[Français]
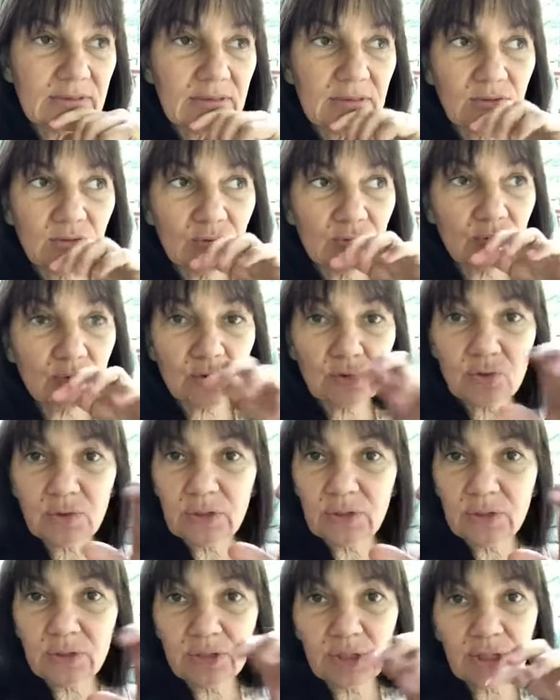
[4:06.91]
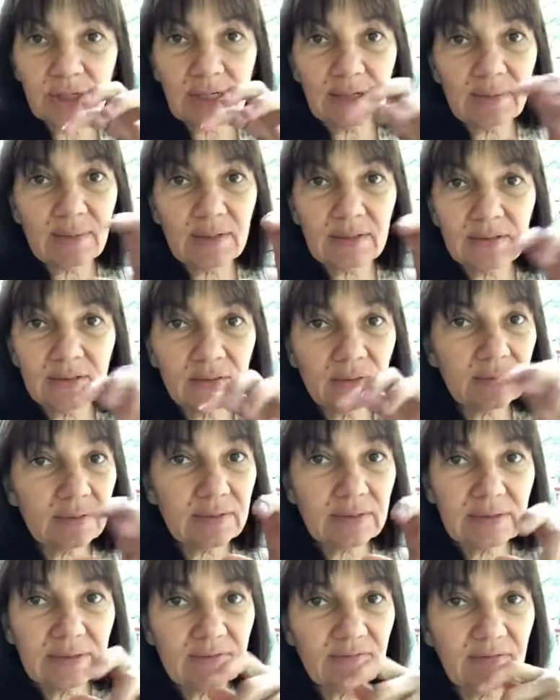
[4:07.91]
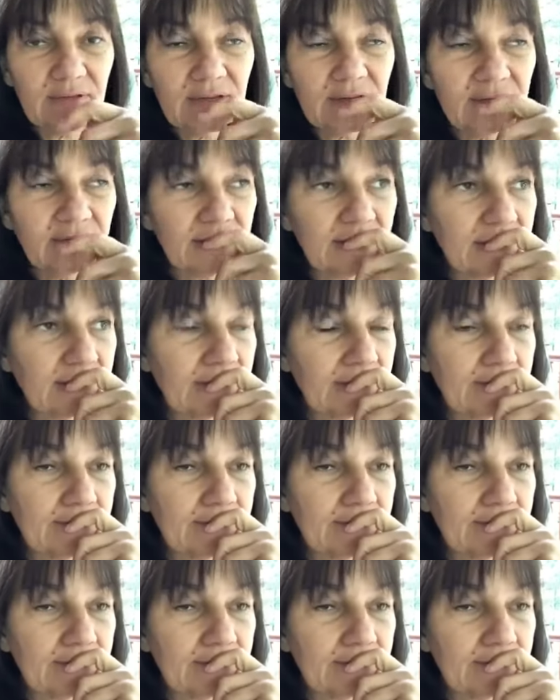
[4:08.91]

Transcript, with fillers: il y a toujours soit le rejet, l'abandon qui vient avec.